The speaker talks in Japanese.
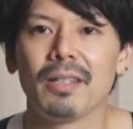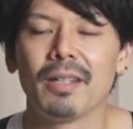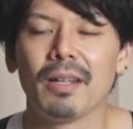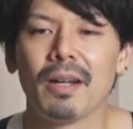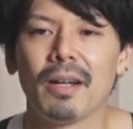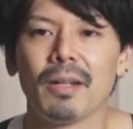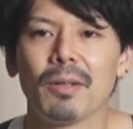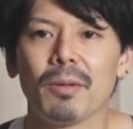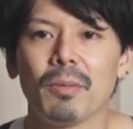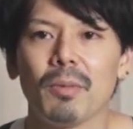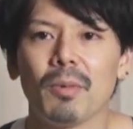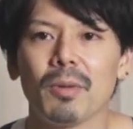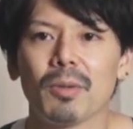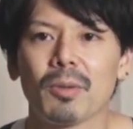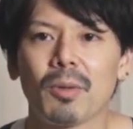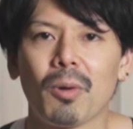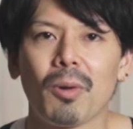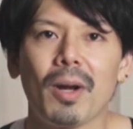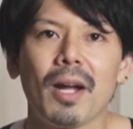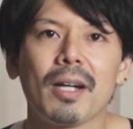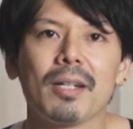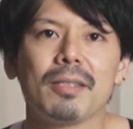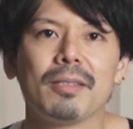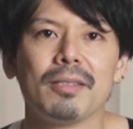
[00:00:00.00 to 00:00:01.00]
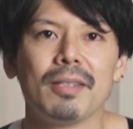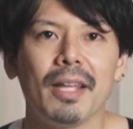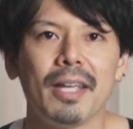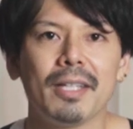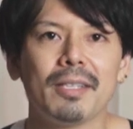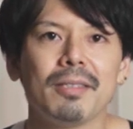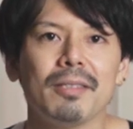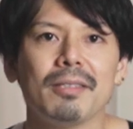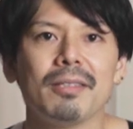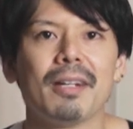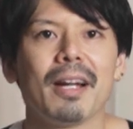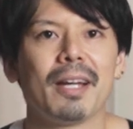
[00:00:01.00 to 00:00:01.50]
あのもうトラックで行
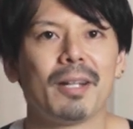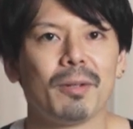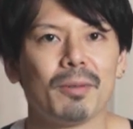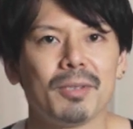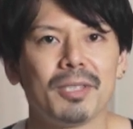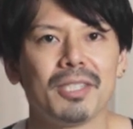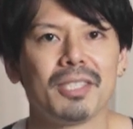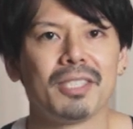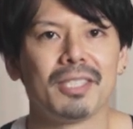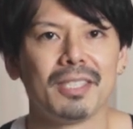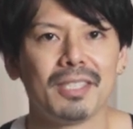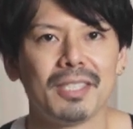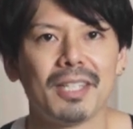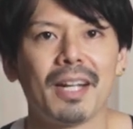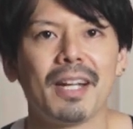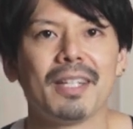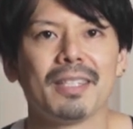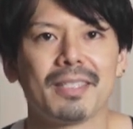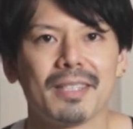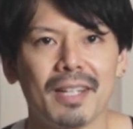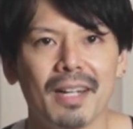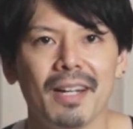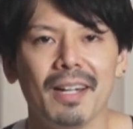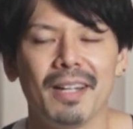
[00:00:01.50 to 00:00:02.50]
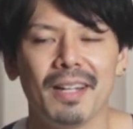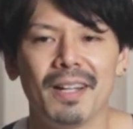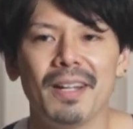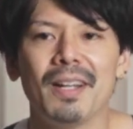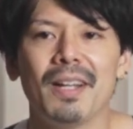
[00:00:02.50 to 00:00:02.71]
くぐらいの自信じゃないですか。